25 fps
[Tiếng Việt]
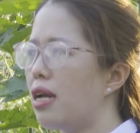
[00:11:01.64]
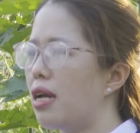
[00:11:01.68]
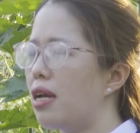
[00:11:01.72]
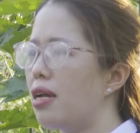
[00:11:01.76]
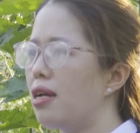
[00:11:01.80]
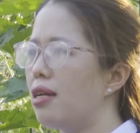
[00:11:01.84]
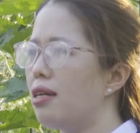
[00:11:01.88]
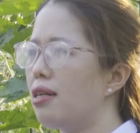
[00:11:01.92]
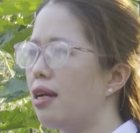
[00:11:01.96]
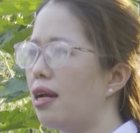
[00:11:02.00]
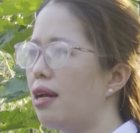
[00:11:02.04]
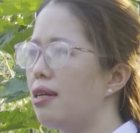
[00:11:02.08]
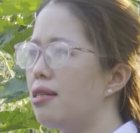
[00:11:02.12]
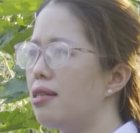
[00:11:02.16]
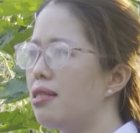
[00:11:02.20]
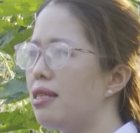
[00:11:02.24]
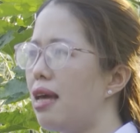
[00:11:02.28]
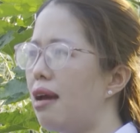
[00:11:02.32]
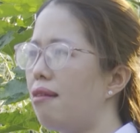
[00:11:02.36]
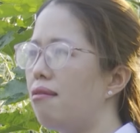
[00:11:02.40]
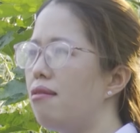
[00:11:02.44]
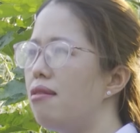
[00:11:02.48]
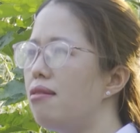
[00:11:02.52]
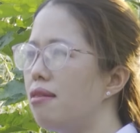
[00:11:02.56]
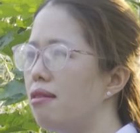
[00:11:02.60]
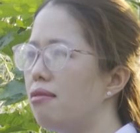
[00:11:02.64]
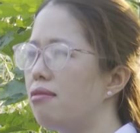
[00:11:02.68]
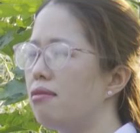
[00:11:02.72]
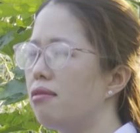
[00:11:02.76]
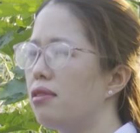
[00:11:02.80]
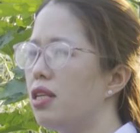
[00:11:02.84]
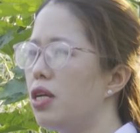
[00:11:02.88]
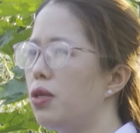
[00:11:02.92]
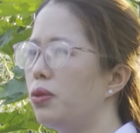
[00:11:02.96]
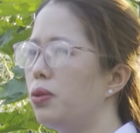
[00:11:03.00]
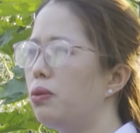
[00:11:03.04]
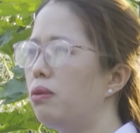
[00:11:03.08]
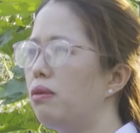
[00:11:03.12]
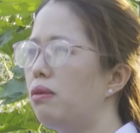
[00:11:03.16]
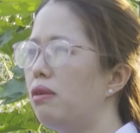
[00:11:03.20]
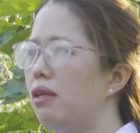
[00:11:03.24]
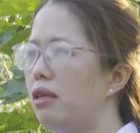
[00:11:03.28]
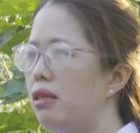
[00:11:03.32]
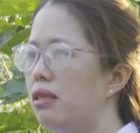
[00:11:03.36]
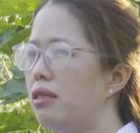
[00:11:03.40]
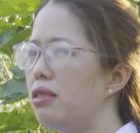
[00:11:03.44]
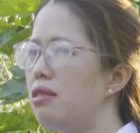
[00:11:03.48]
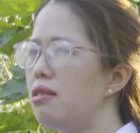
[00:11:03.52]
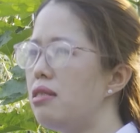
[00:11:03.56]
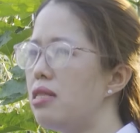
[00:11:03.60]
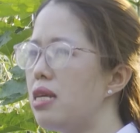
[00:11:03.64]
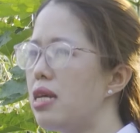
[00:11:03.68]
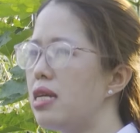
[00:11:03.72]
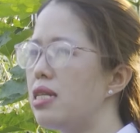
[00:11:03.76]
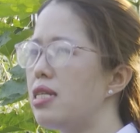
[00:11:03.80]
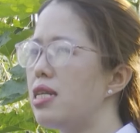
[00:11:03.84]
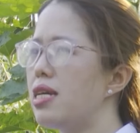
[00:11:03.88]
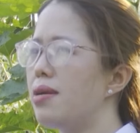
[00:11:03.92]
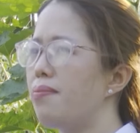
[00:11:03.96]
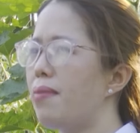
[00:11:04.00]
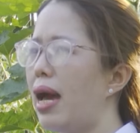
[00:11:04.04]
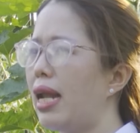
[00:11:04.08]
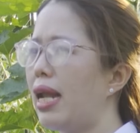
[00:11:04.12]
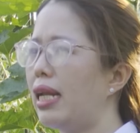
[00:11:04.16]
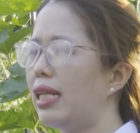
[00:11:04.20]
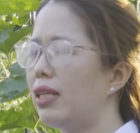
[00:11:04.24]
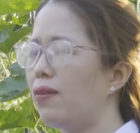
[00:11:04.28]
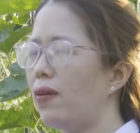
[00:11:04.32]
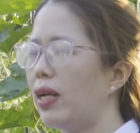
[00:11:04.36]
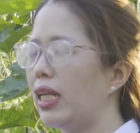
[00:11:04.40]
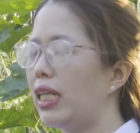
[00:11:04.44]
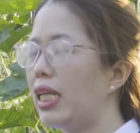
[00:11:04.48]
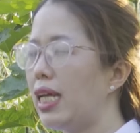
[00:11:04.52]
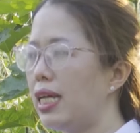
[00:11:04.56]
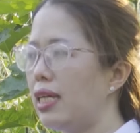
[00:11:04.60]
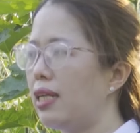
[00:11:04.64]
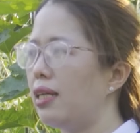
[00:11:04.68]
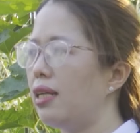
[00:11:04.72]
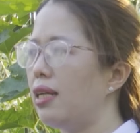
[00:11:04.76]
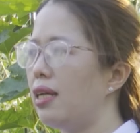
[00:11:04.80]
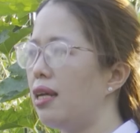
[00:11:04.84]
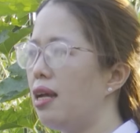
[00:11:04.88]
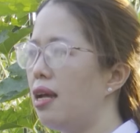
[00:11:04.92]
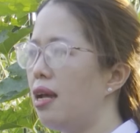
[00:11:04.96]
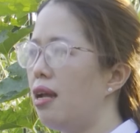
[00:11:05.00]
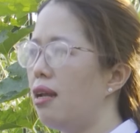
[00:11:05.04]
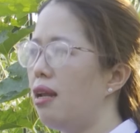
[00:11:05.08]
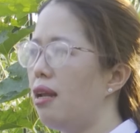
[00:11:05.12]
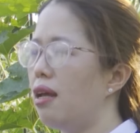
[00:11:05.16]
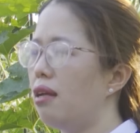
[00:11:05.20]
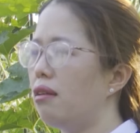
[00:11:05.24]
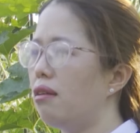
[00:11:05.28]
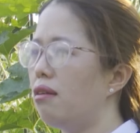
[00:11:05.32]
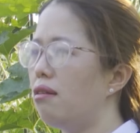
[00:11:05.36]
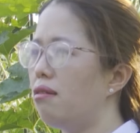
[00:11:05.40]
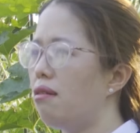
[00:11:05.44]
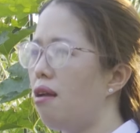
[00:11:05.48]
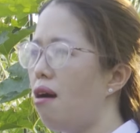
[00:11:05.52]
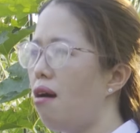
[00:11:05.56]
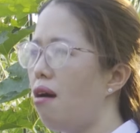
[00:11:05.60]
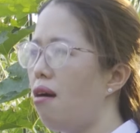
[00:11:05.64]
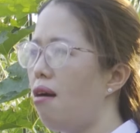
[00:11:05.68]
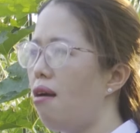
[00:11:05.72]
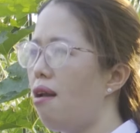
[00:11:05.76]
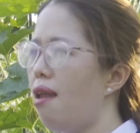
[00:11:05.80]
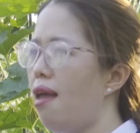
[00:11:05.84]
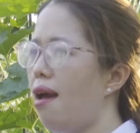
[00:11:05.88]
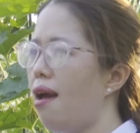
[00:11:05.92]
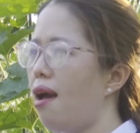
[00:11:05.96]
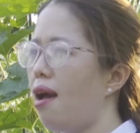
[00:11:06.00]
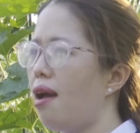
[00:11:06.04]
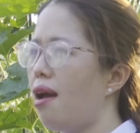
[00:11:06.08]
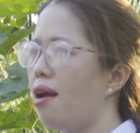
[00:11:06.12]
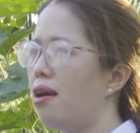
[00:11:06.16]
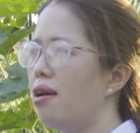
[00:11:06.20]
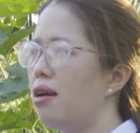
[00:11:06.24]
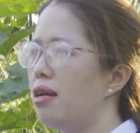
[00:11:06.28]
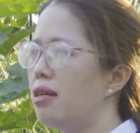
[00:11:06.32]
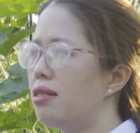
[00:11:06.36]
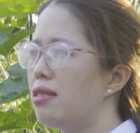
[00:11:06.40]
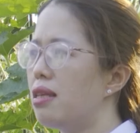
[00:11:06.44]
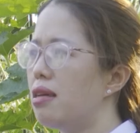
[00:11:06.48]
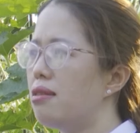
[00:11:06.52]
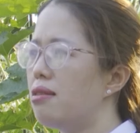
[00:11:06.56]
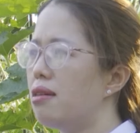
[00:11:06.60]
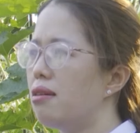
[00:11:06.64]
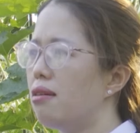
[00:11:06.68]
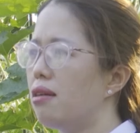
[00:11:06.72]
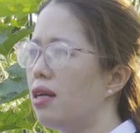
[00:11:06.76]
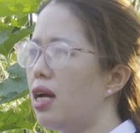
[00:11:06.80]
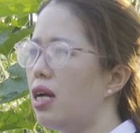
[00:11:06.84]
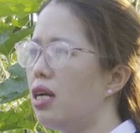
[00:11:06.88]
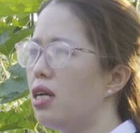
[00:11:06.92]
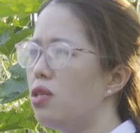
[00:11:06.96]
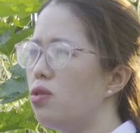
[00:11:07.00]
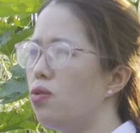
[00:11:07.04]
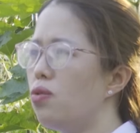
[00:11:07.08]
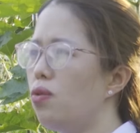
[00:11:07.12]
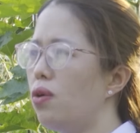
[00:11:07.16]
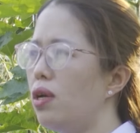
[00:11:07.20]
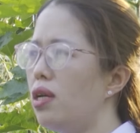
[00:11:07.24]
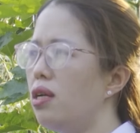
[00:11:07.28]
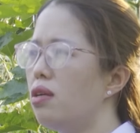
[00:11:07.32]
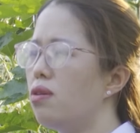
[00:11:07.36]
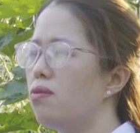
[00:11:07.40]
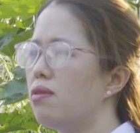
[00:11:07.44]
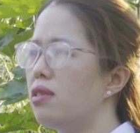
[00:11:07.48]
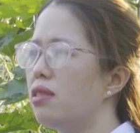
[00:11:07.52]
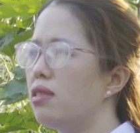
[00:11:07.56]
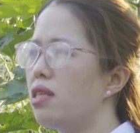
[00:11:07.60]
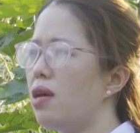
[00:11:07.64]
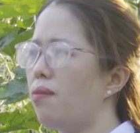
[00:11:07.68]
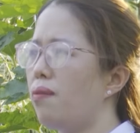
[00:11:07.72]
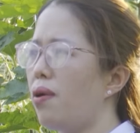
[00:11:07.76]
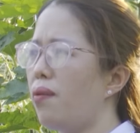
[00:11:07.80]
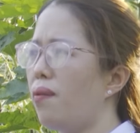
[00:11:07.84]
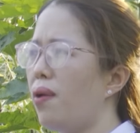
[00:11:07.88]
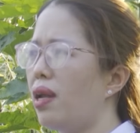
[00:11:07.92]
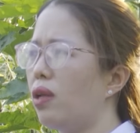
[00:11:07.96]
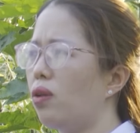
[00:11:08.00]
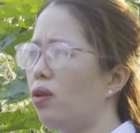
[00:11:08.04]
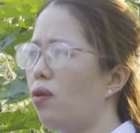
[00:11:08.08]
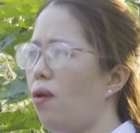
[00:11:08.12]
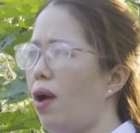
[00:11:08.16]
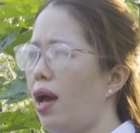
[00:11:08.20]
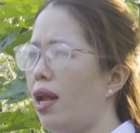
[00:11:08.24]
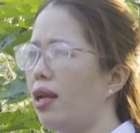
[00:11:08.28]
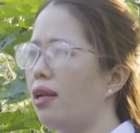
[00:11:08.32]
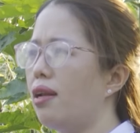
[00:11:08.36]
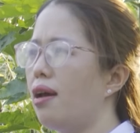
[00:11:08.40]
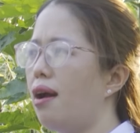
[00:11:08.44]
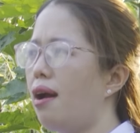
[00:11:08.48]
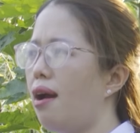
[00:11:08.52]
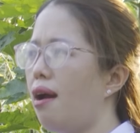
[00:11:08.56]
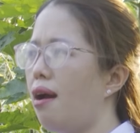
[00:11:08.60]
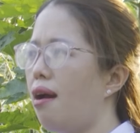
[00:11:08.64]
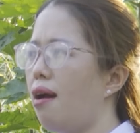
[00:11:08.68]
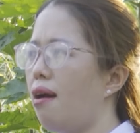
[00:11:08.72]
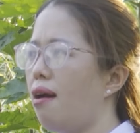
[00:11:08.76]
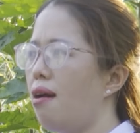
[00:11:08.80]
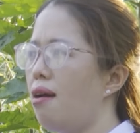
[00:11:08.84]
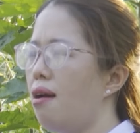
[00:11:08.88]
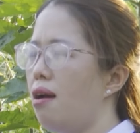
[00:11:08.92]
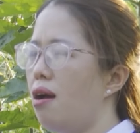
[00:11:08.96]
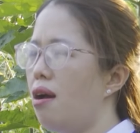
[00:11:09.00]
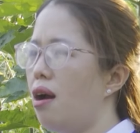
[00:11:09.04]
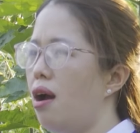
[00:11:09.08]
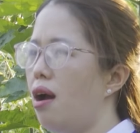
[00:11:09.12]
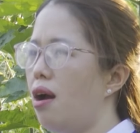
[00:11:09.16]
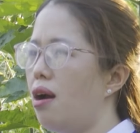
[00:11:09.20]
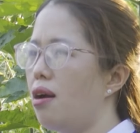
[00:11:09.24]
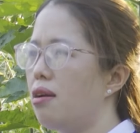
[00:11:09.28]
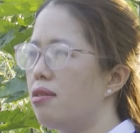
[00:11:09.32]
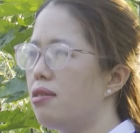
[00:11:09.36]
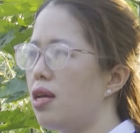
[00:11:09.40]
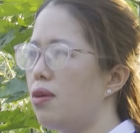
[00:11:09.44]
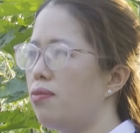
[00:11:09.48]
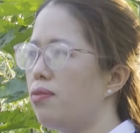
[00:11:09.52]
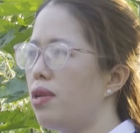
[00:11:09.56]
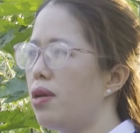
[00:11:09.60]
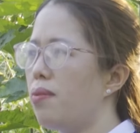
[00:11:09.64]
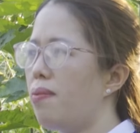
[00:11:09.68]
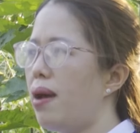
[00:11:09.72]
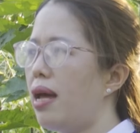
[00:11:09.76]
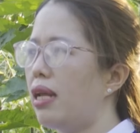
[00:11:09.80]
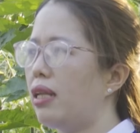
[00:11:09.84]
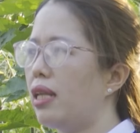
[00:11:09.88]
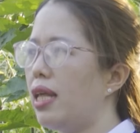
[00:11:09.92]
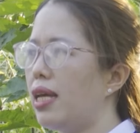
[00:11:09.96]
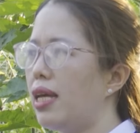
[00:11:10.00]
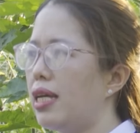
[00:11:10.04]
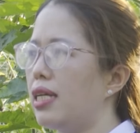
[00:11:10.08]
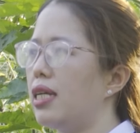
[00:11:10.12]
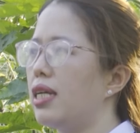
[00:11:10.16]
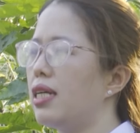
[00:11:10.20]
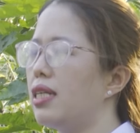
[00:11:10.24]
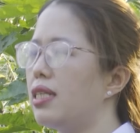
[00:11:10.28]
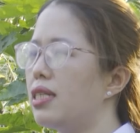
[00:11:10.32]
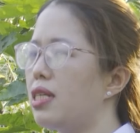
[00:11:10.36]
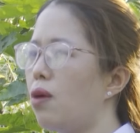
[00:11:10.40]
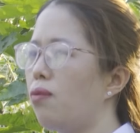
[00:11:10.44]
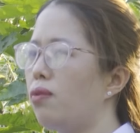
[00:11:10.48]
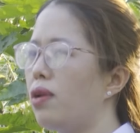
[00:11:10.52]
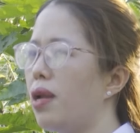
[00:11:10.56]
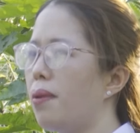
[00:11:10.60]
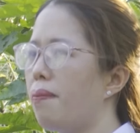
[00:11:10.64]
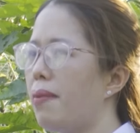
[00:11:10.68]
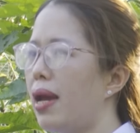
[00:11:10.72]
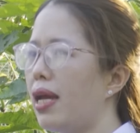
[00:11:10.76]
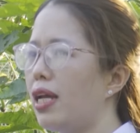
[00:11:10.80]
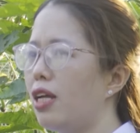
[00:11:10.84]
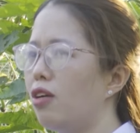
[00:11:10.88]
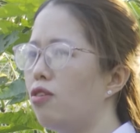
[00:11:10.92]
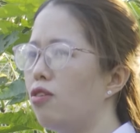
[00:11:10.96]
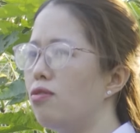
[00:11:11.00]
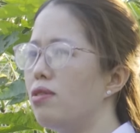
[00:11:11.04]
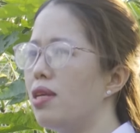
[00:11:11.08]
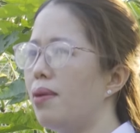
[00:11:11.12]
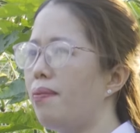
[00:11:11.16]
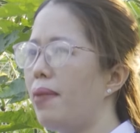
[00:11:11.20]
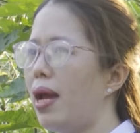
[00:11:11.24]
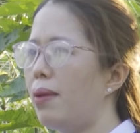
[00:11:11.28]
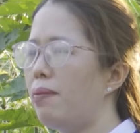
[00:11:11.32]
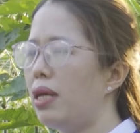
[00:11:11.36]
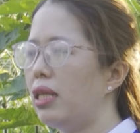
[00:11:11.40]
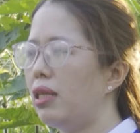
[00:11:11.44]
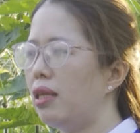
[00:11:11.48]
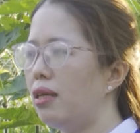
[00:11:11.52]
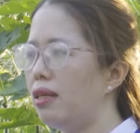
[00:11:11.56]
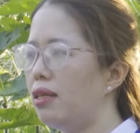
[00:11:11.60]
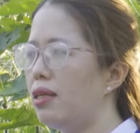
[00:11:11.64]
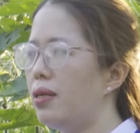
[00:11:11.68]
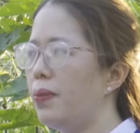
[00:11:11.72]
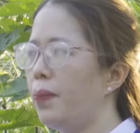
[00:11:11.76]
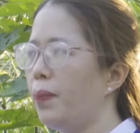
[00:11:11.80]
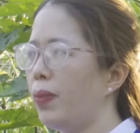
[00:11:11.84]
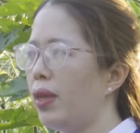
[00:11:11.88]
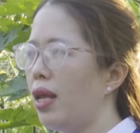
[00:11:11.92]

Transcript: cái cái sản lượng tiêu thụ lớn trên địa bàn toàn tỉnh để từ đó là xây dựng các cái chuỗi cung ứng sản phẩm an toàn à, À, trong địa bàn tỉnh trong năm 2024.